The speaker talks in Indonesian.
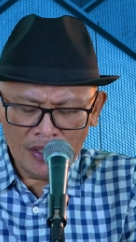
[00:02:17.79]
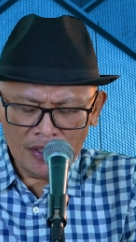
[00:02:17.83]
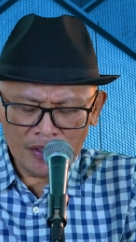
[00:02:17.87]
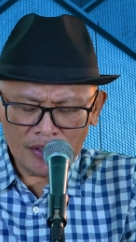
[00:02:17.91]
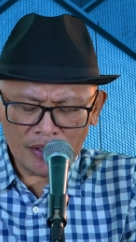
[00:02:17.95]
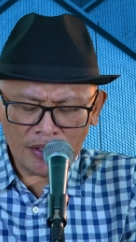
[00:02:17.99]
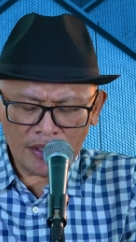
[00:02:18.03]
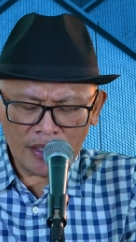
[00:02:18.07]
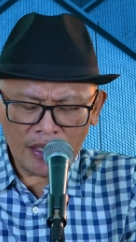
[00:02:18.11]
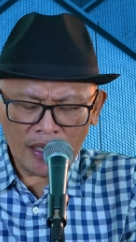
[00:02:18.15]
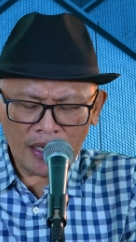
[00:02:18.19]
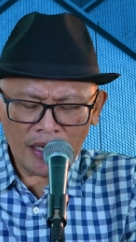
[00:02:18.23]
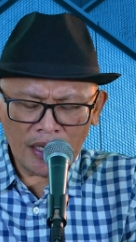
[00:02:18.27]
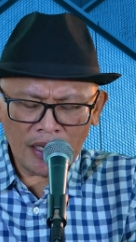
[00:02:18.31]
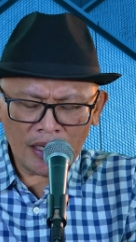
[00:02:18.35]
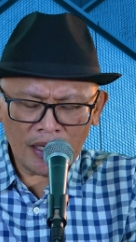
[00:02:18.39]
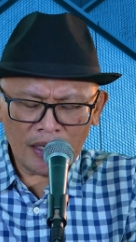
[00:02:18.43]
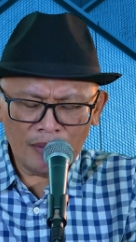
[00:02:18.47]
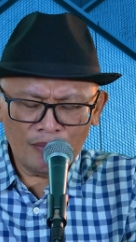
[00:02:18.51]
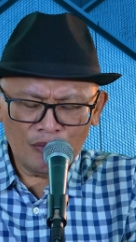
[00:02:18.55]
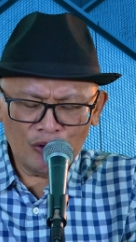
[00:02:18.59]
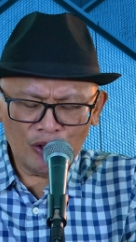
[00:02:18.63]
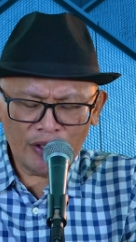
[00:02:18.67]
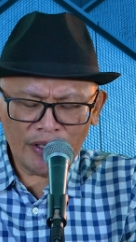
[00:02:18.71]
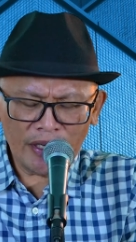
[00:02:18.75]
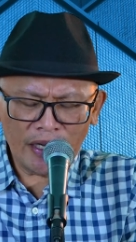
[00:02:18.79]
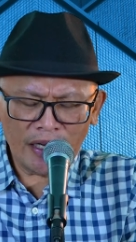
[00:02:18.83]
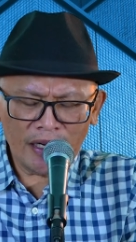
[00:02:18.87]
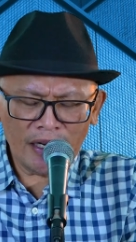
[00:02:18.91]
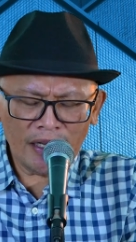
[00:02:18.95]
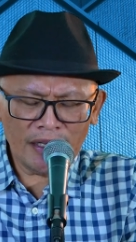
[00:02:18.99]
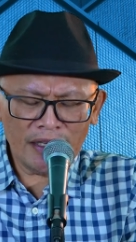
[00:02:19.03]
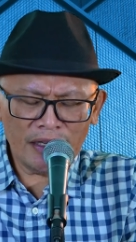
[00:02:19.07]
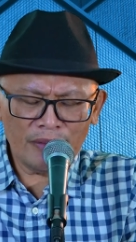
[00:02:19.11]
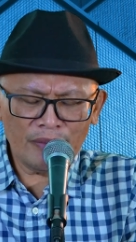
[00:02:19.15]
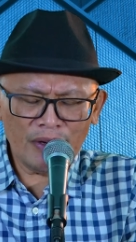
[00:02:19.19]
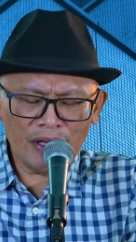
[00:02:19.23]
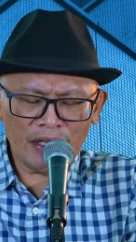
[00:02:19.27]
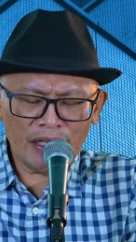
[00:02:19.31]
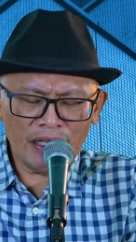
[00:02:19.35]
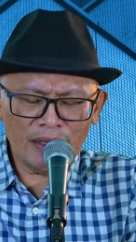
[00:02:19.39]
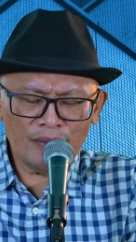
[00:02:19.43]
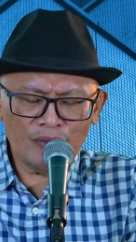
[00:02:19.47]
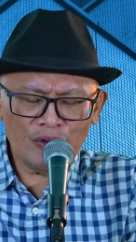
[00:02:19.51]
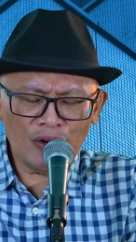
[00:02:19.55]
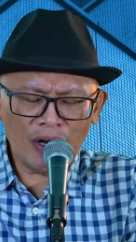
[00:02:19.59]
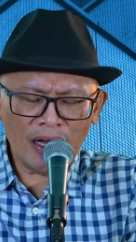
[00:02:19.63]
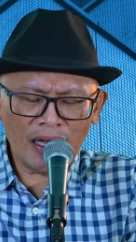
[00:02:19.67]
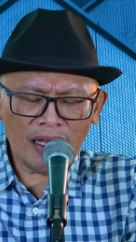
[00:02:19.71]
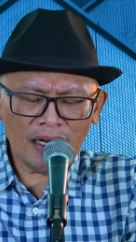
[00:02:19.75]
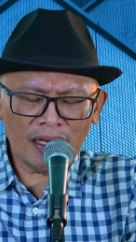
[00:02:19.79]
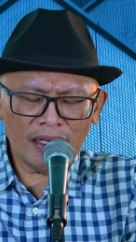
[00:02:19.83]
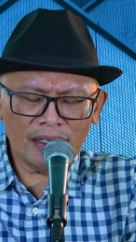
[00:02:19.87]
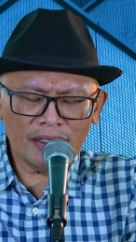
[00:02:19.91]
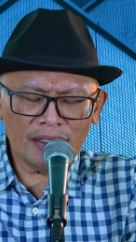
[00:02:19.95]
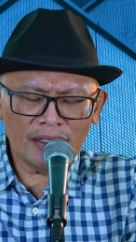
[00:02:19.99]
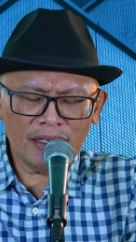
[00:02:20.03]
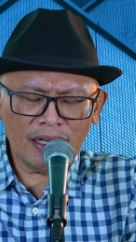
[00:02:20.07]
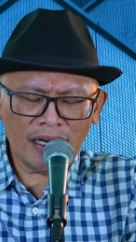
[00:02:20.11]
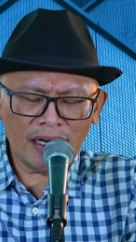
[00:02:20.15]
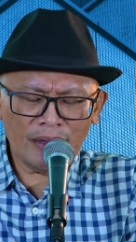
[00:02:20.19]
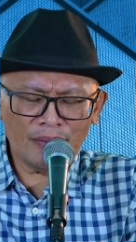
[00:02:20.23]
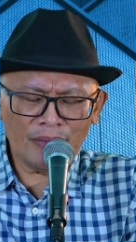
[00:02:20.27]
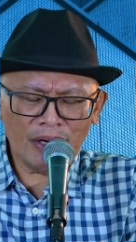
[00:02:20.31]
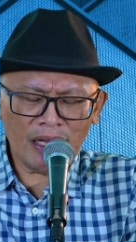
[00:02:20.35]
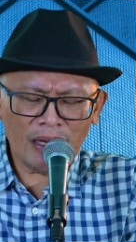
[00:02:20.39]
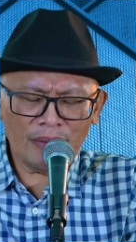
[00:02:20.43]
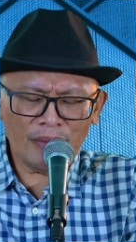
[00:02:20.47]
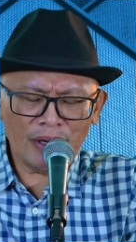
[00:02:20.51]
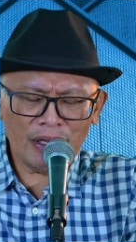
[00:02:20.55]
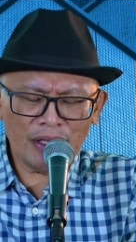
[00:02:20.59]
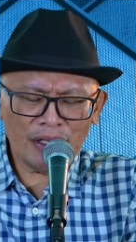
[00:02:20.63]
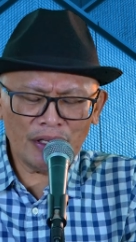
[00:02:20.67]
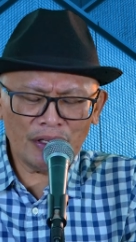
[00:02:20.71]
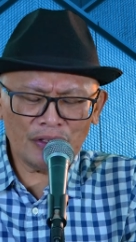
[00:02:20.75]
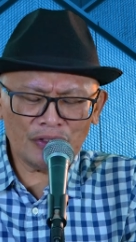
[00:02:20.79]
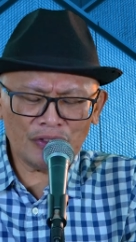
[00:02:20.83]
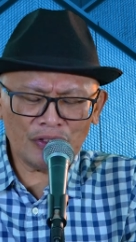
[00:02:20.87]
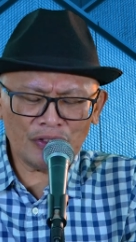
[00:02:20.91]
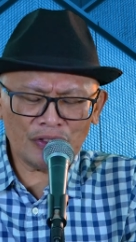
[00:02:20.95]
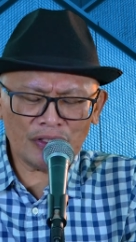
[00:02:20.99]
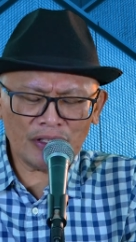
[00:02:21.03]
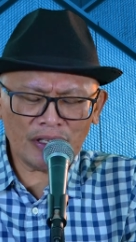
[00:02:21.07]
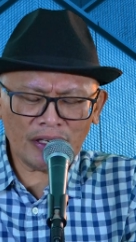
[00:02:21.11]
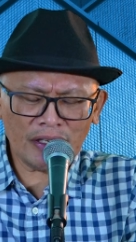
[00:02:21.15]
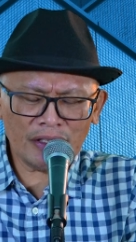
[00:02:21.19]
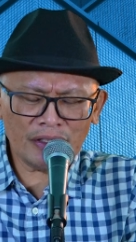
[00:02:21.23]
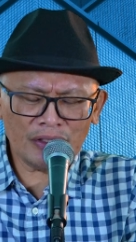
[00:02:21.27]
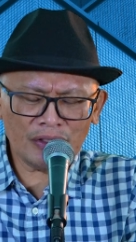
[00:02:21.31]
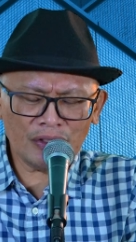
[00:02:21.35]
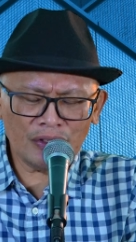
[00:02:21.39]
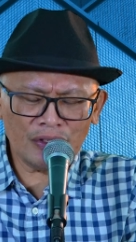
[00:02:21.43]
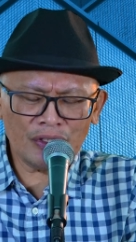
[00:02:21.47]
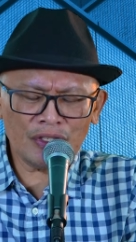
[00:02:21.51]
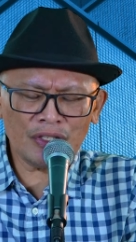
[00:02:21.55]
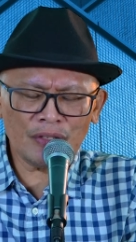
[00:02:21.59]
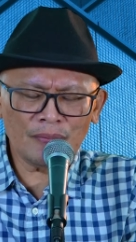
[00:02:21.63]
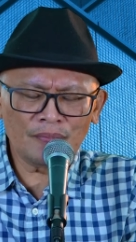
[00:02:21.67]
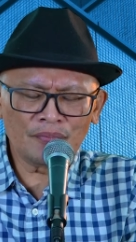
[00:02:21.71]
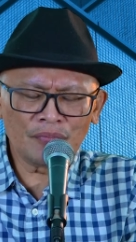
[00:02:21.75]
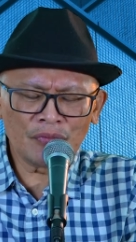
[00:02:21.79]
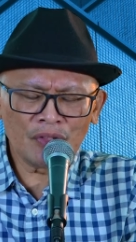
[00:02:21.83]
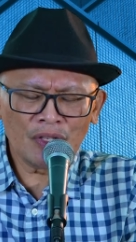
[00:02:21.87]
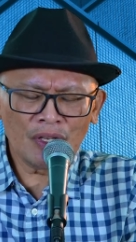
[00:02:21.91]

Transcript: Segala kemuliaan hanya bagimu Allah di dalam nama Yesus Kristus.